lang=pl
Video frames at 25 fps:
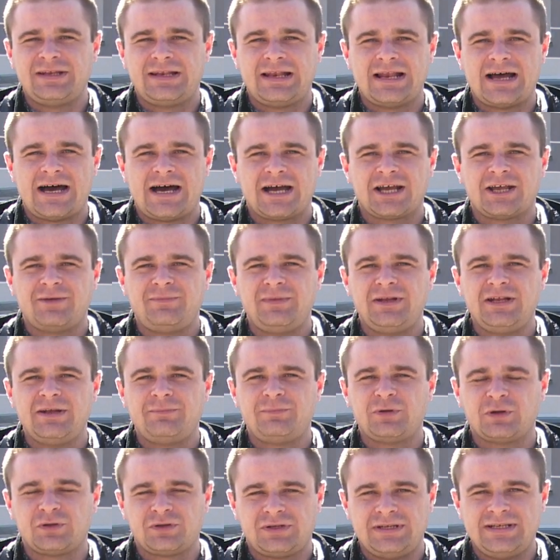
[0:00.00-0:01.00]
dla gminy
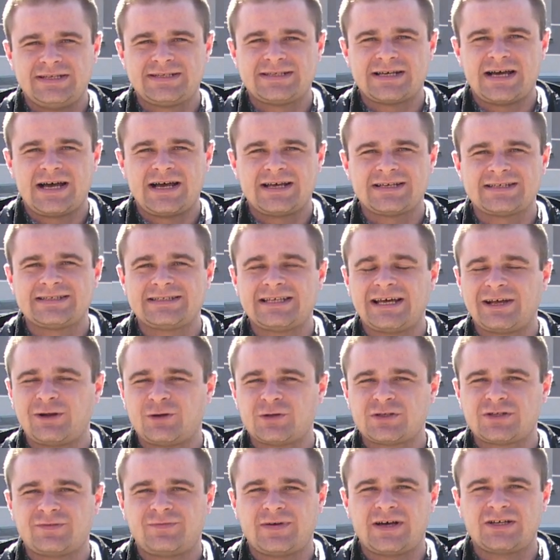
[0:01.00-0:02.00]
Piątnica,
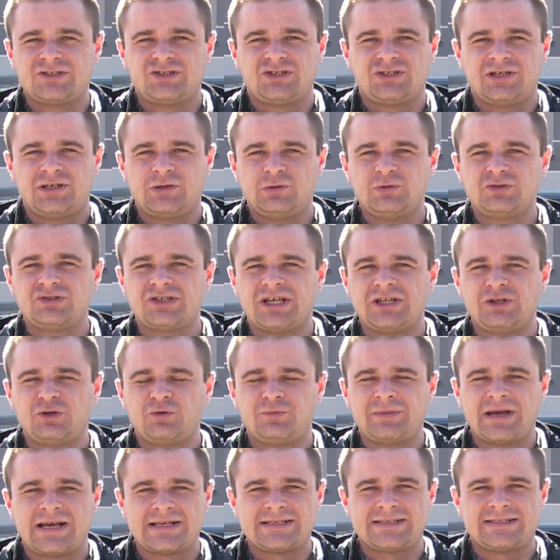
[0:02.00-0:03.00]
starostwa czy Urzędu
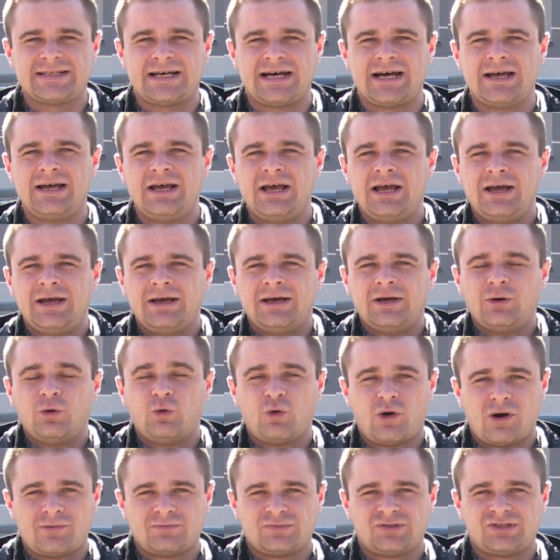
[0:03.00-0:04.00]
Miasta
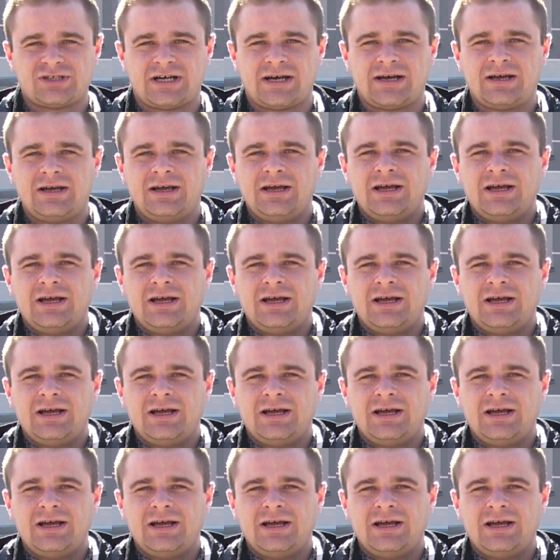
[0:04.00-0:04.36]
Łomża.